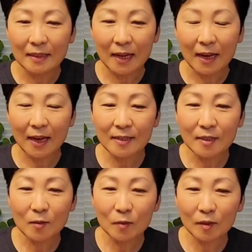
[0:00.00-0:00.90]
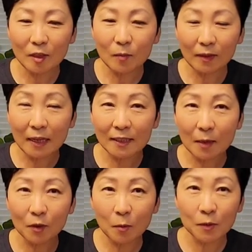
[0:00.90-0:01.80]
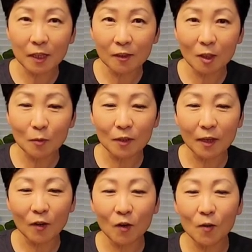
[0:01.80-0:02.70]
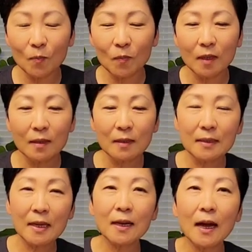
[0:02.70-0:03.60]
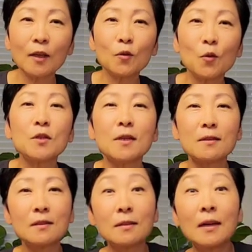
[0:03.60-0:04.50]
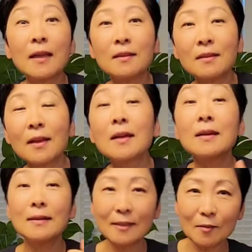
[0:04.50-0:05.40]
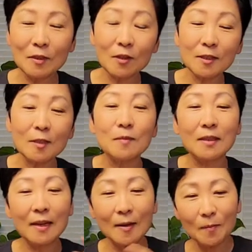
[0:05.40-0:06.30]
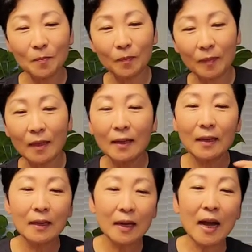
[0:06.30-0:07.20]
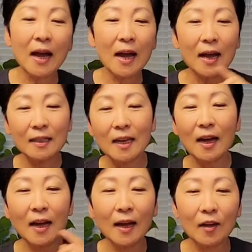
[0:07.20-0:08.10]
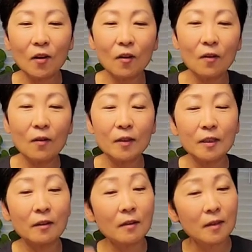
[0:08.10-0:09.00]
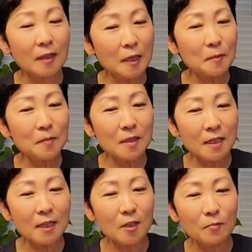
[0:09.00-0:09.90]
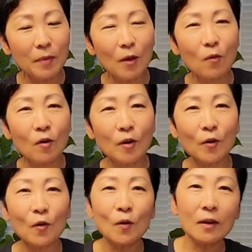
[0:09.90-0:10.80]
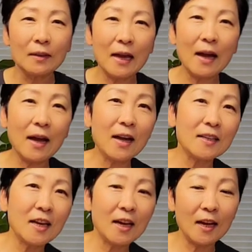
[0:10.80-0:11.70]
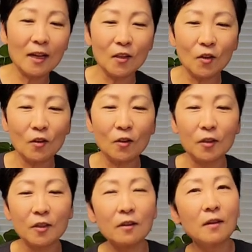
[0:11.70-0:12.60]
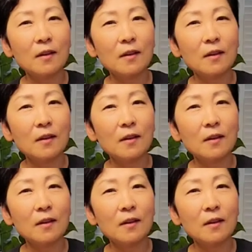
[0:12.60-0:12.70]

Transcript: 자, 지금은 그러면 다시 한번 해볼게요. 들어보세요. 제가 학교 교실에서 하는 리듬이 이런 식입니다. 가야 거여 김치는 매워요 나냐 너녀